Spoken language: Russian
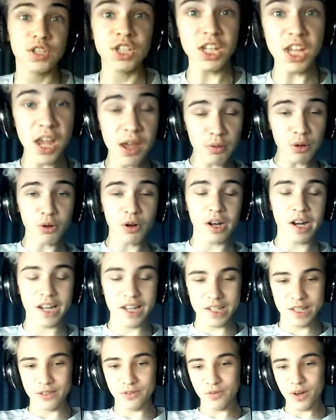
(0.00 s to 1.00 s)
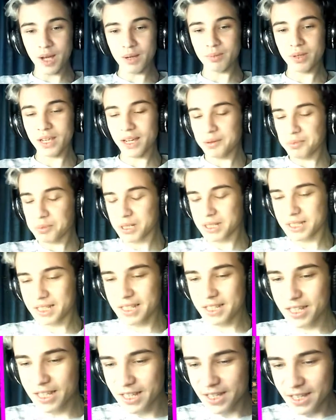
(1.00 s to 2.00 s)
Всеми хай, с вами Амон,
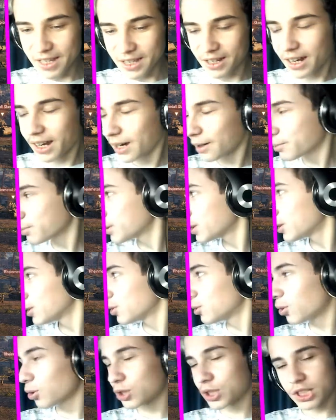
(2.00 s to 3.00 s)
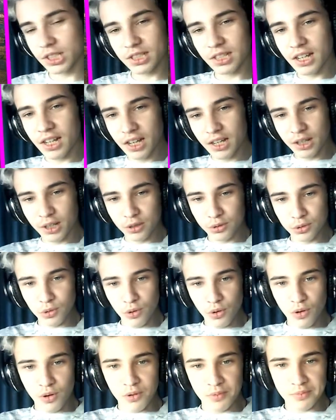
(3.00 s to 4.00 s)
и как бы дождь за
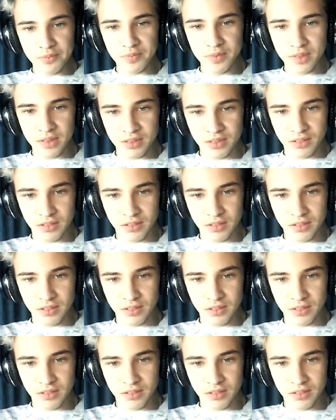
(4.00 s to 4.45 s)
окном,